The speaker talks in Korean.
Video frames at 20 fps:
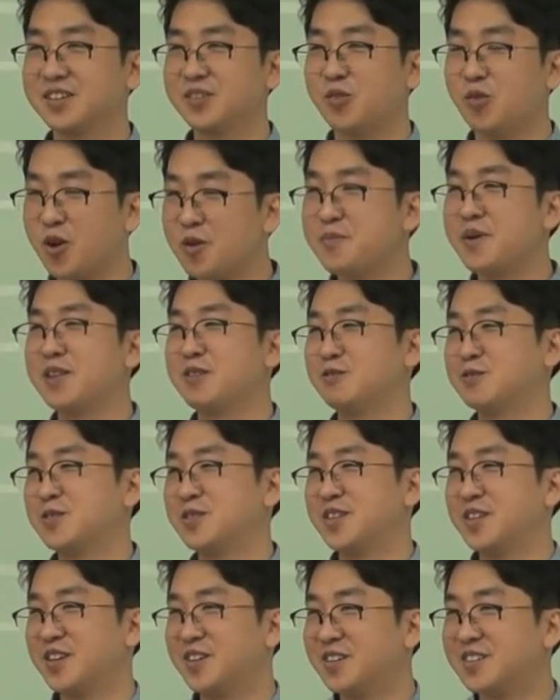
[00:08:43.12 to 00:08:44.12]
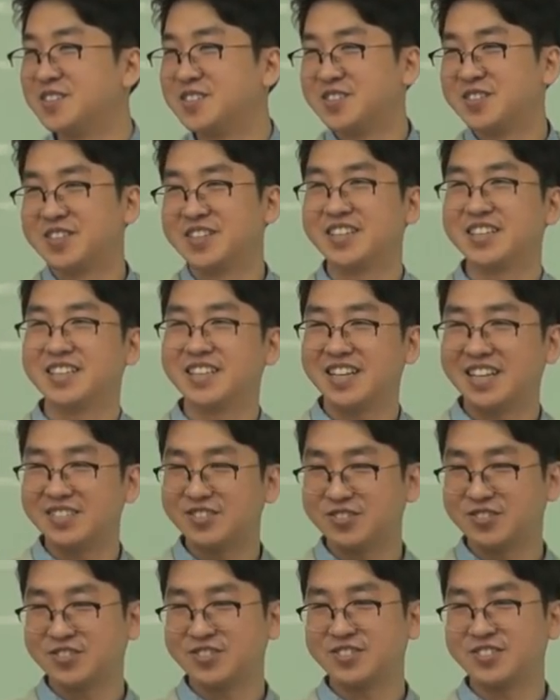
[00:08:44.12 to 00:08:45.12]
오랜만에 오셨네요. 저기
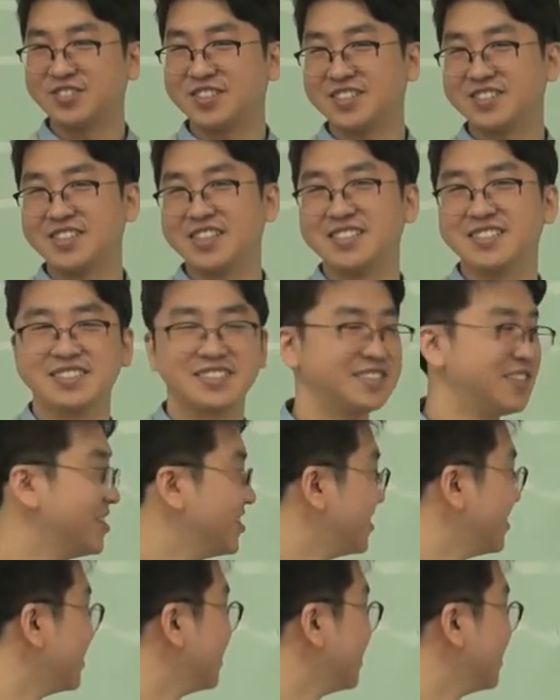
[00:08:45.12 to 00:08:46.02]
안쪽으로 들어와서 앉으세요.